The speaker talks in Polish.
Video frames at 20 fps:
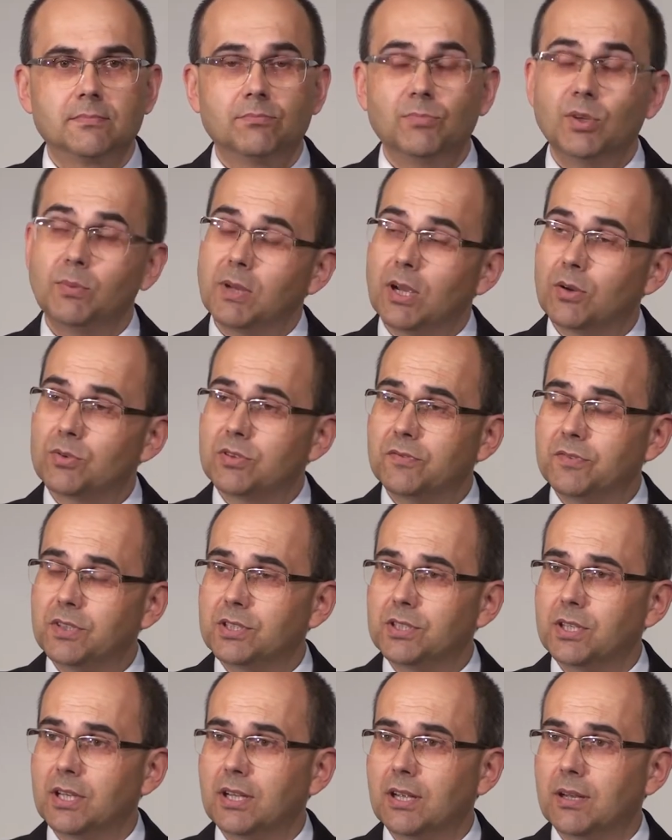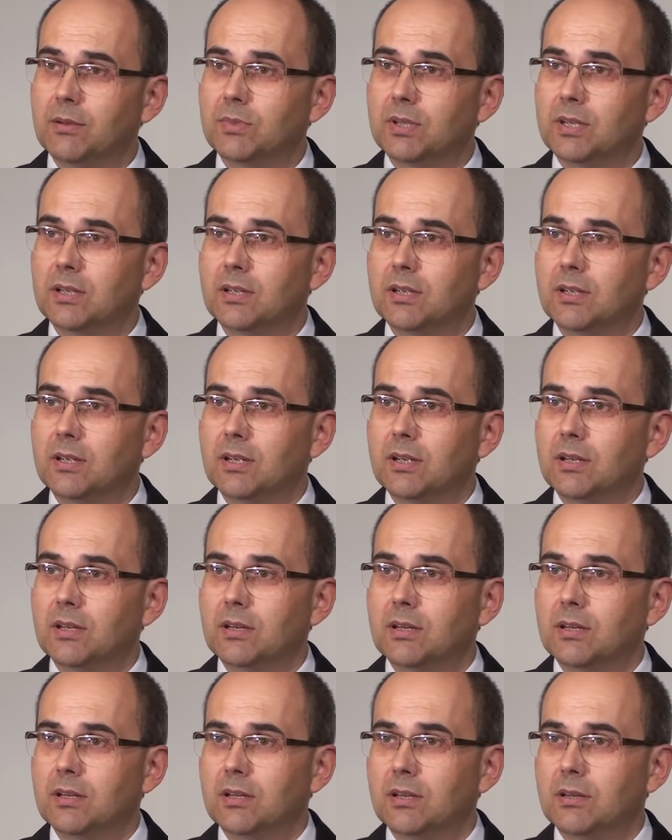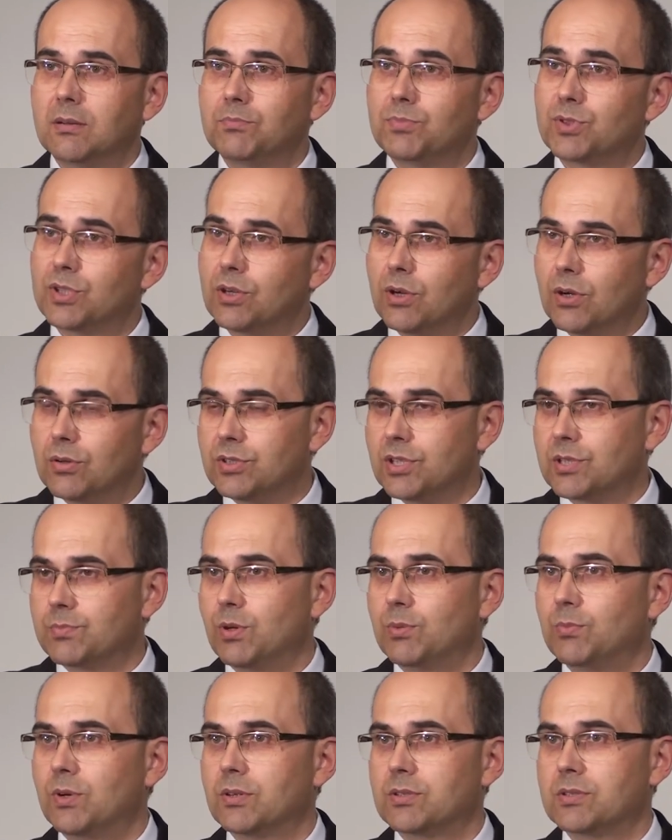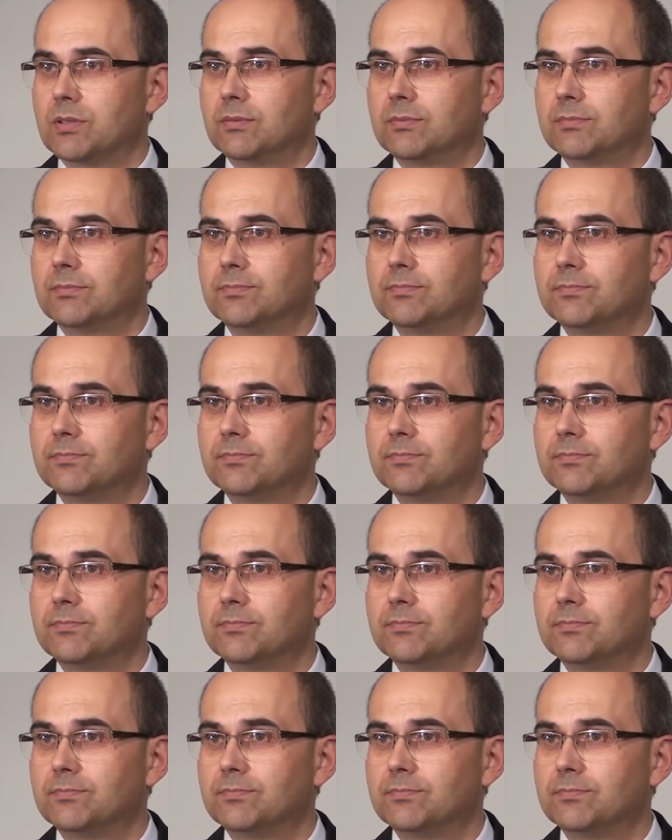Biblia oczywiście nam przychodzi z pomocą.